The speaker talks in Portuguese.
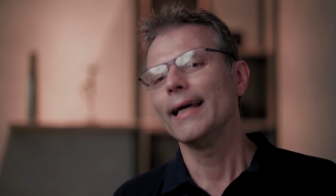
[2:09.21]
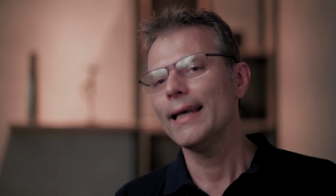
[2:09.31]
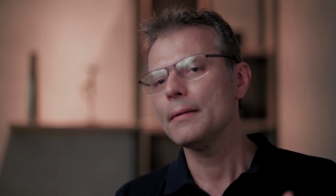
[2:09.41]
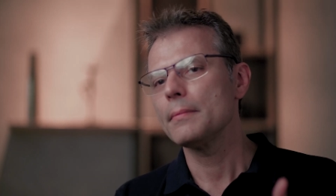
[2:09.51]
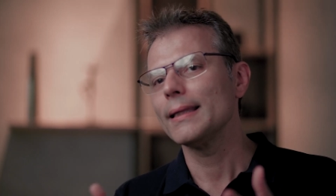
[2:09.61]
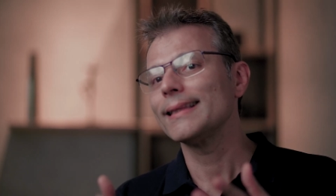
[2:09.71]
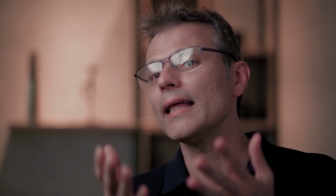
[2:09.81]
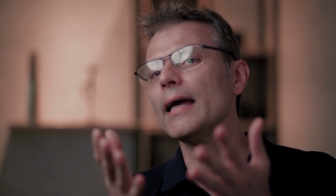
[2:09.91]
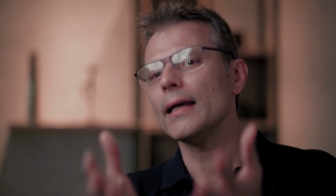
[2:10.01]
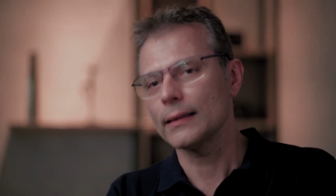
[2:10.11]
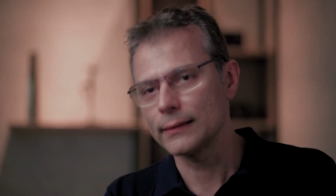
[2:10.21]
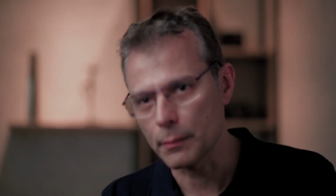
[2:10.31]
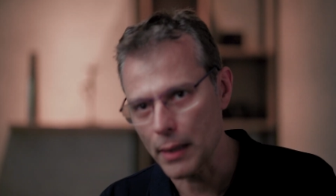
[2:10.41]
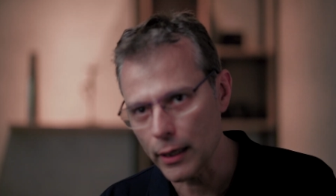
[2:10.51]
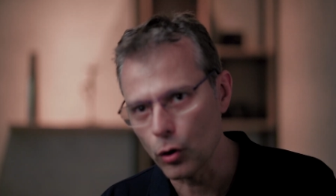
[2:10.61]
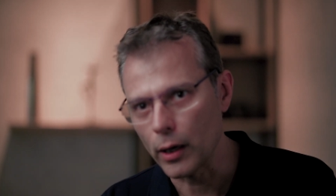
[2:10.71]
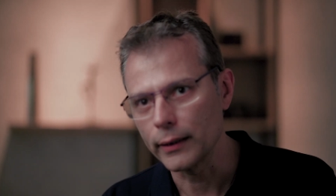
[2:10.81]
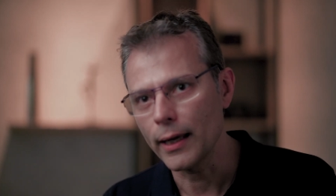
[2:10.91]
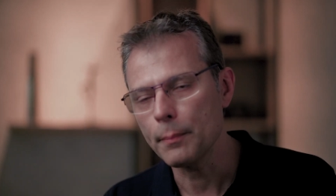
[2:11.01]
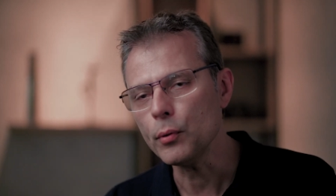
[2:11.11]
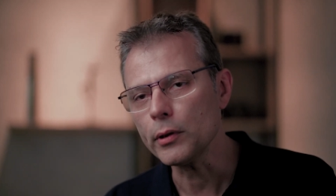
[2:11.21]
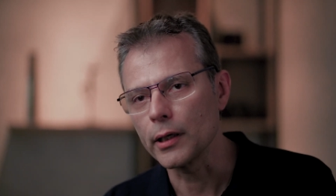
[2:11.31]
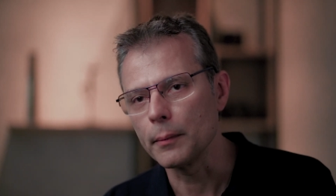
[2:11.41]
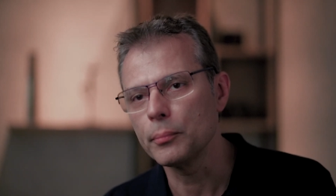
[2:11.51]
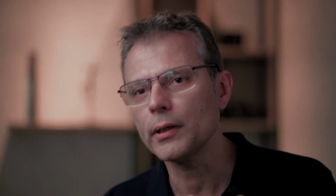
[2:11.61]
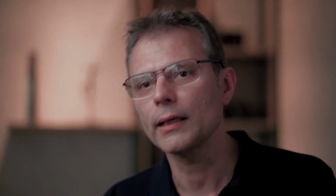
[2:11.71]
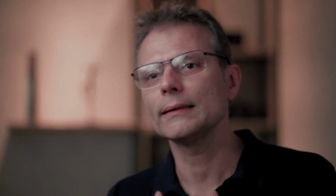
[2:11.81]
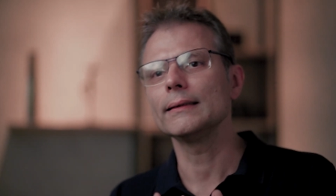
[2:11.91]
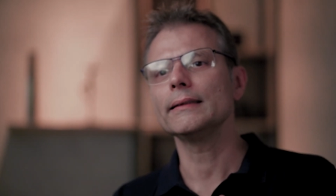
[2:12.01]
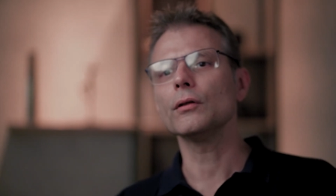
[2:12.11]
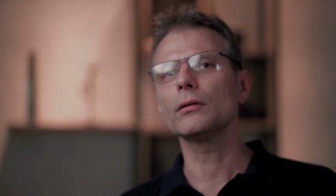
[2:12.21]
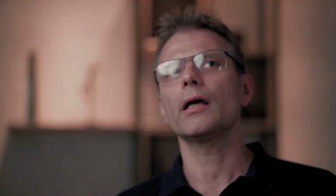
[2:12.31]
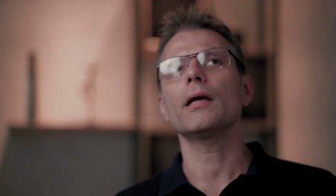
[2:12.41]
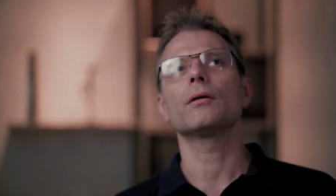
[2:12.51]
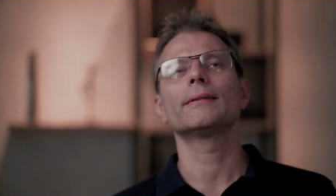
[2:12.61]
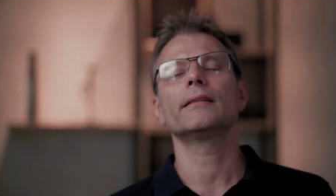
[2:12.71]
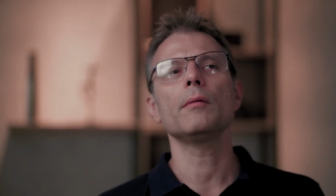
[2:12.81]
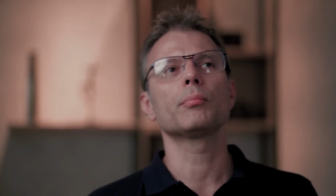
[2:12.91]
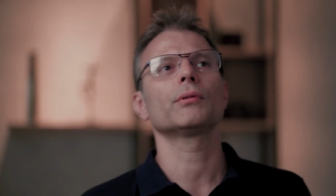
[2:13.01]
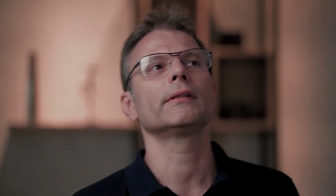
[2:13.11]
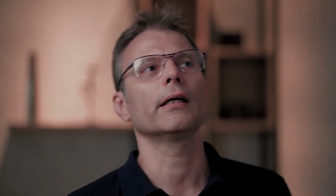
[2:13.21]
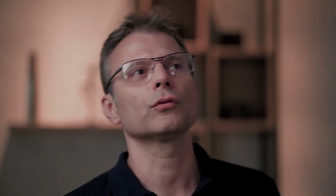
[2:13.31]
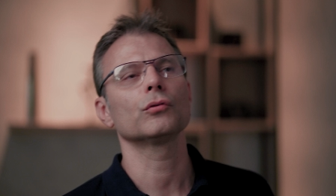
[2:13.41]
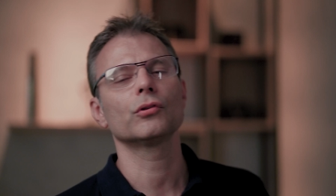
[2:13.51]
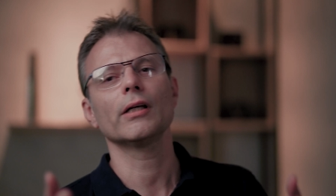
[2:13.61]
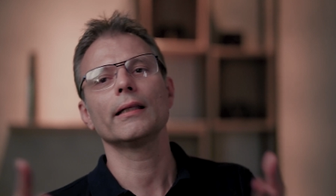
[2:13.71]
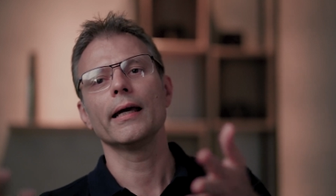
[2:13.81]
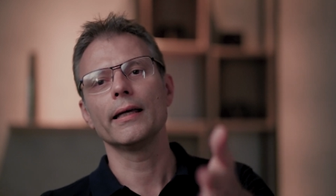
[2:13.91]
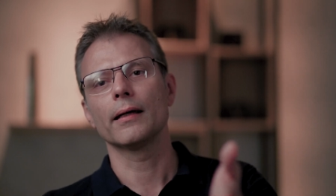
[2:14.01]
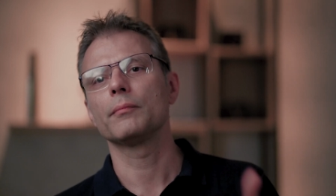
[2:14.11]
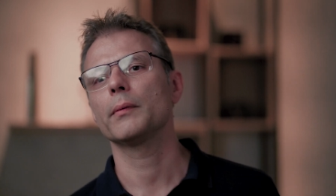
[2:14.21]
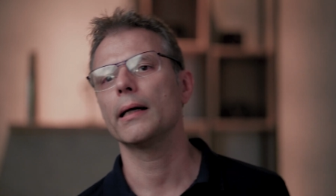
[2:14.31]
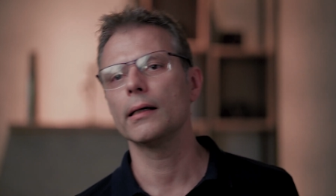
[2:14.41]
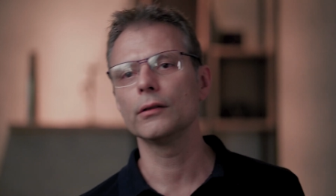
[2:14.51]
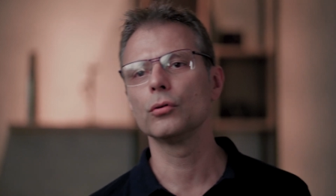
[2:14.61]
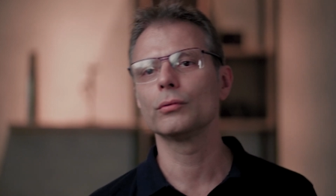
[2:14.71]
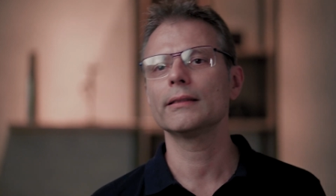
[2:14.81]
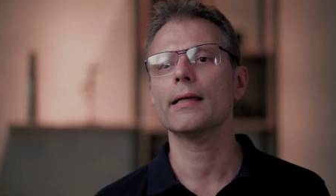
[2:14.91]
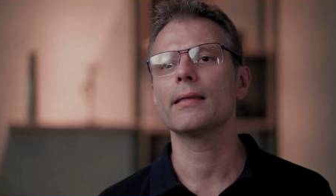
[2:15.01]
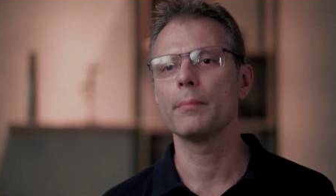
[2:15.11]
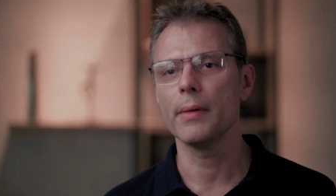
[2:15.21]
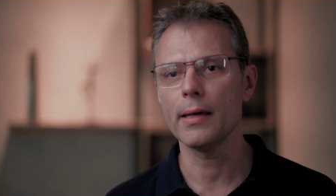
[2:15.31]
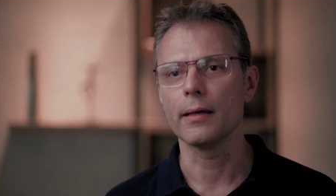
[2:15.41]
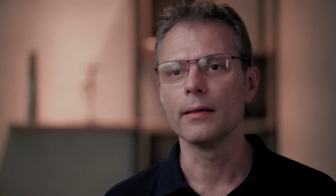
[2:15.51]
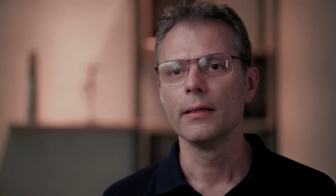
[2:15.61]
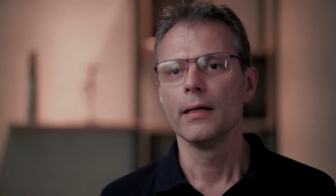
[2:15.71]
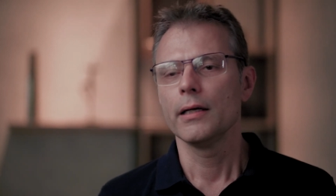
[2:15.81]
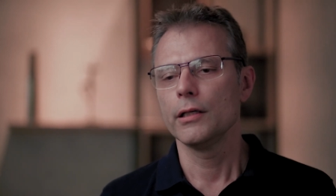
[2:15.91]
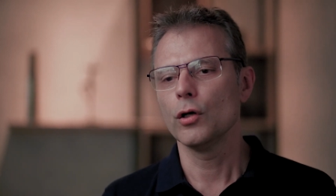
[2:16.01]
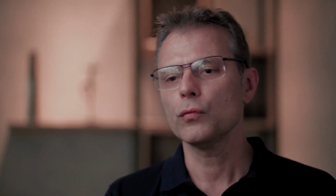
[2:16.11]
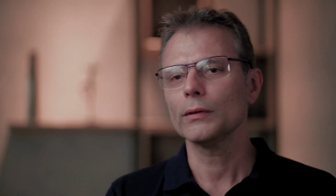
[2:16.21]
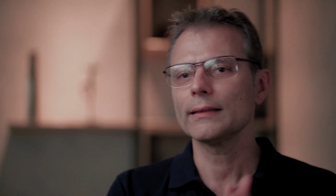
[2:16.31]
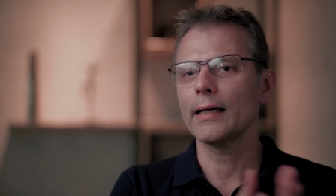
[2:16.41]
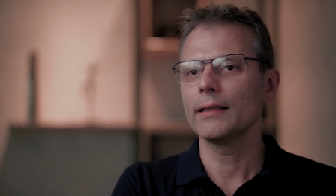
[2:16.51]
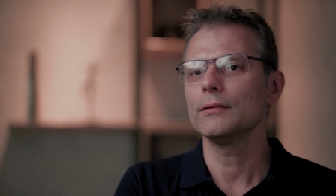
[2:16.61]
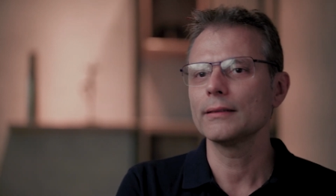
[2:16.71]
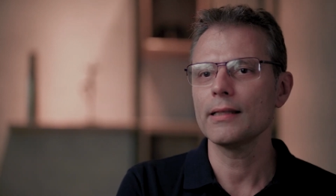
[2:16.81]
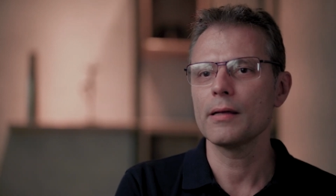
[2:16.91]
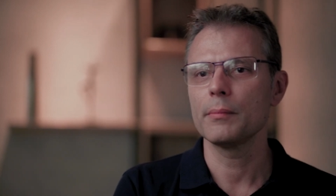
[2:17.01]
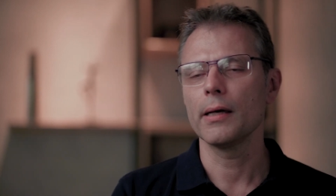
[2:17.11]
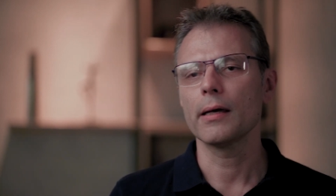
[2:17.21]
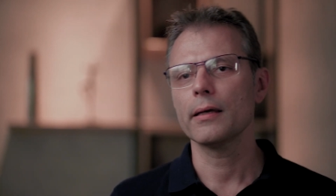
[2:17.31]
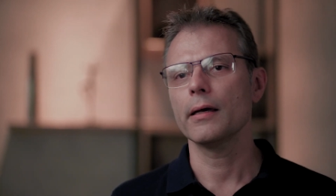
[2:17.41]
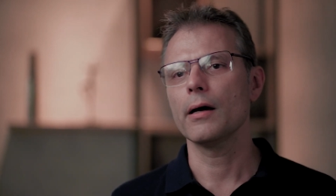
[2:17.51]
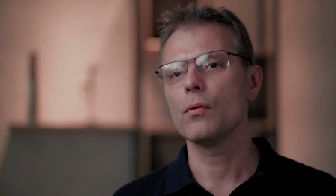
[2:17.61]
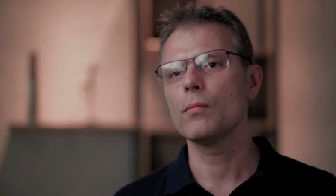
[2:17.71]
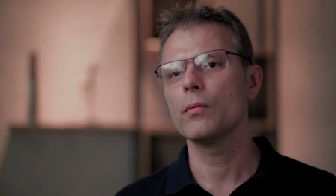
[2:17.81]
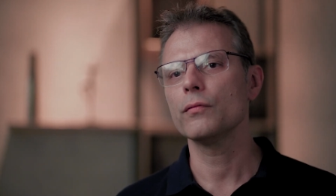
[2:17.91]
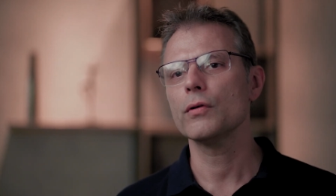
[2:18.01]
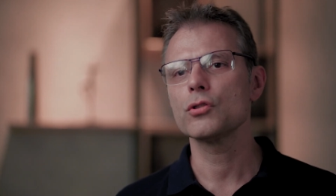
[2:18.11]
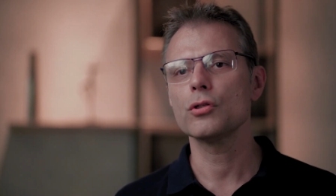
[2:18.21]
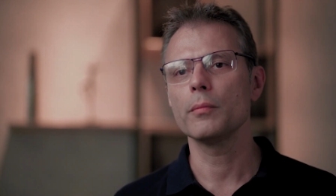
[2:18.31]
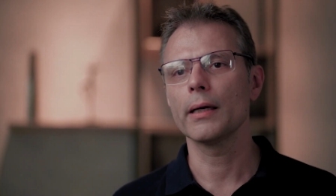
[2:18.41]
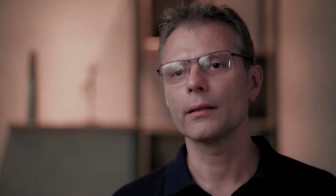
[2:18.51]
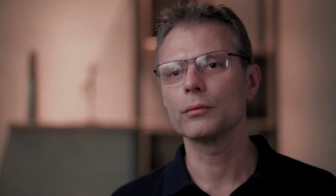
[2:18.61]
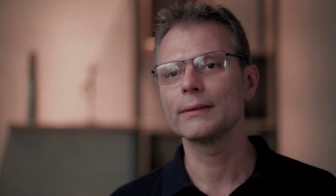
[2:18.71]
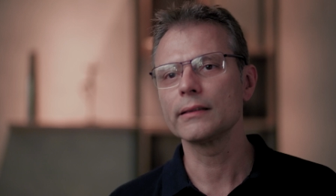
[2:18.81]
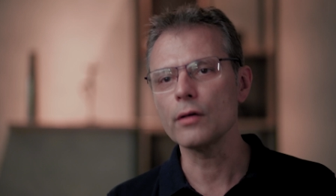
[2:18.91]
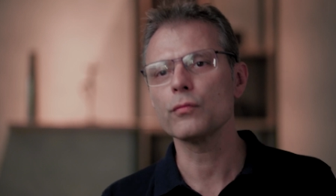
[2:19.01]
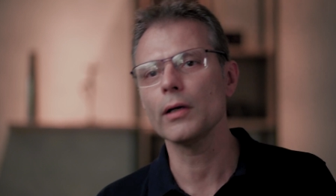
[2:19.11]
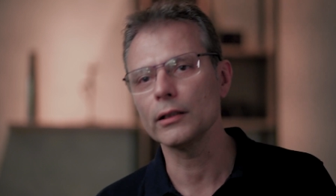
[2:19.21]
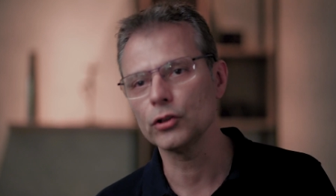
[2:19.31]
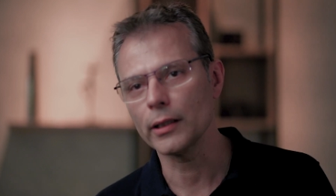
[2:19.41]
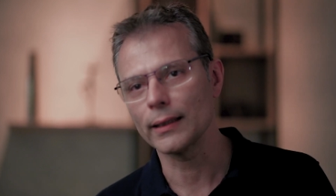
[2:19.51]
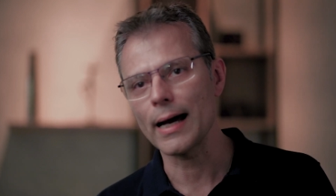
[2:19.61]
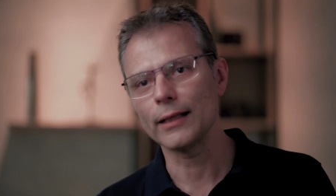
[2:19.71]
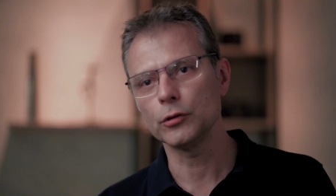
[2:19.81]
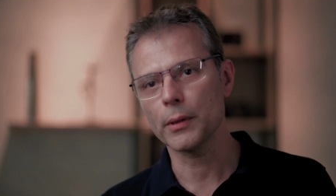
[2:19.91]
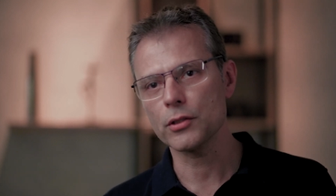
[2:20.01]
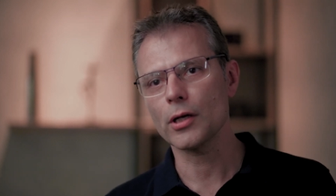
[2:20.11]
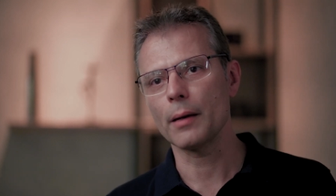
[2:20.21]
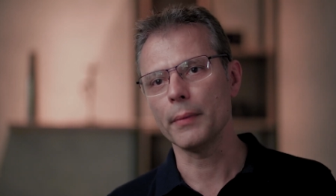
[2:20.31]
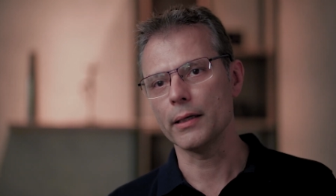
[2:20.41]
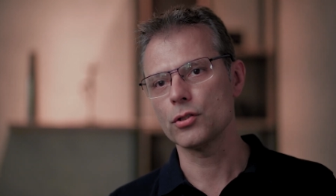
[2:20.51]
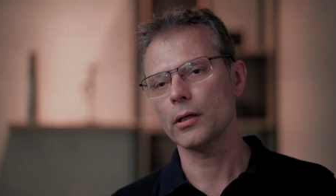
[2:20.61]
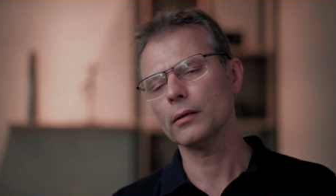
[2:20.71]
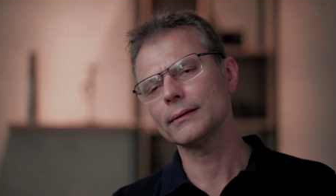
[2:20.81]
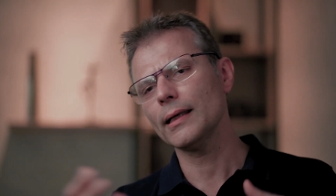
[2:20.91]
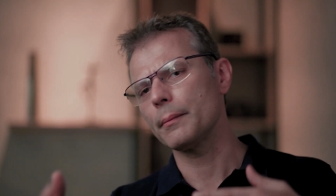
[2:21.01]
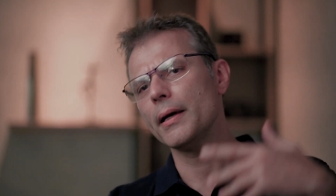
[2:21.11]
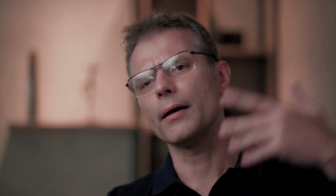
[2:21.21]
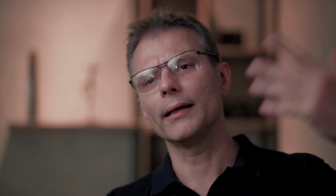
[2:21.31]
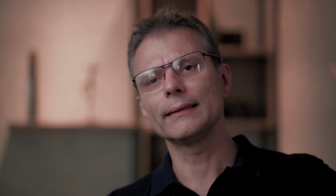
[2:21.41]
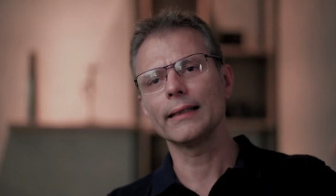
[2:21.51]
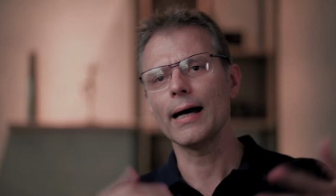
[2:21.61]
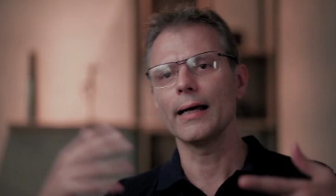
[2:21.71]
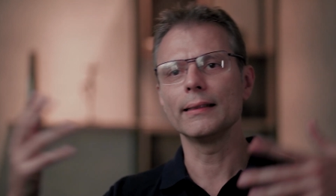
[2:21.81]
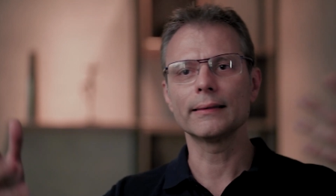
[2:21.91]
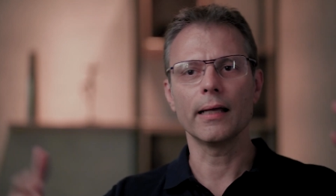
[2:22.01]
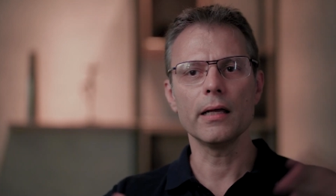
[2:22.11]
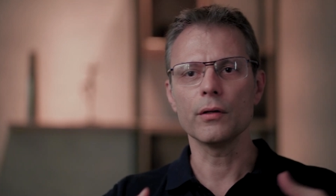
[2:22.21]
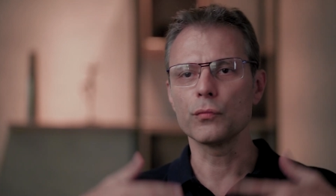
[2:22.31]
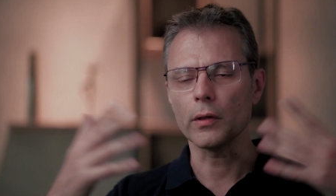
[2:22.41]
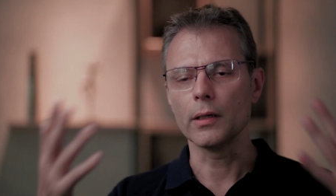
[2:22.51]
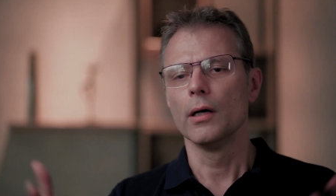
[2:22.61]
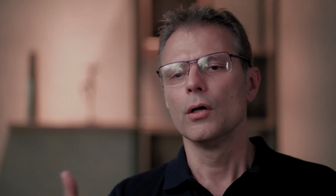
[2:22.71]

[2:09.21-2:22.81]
Ele tem que ser maior, né? Por quê? Porque assim, se eu tenho 100% do CDI aplicando num CDB e eu vou sair de um CDB que é um investimento sem volatilidade praticamente, né? Um CDB, a LCA, LCI, enfim,